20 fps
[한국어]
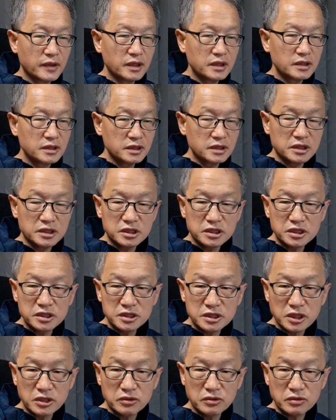이
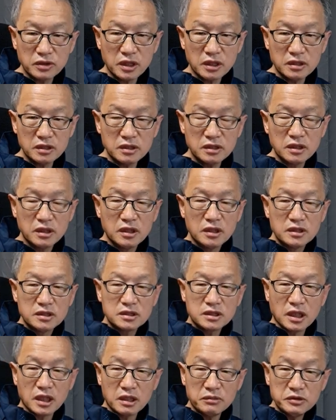신채호라는
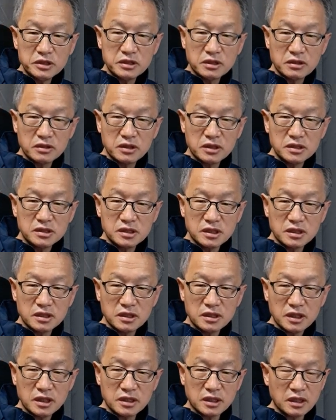사람이 그렇게
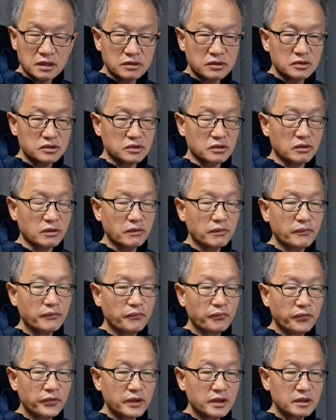이제 했다는 거죠.
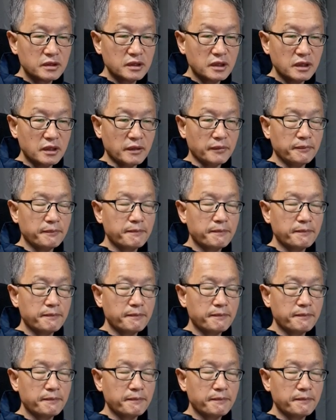근데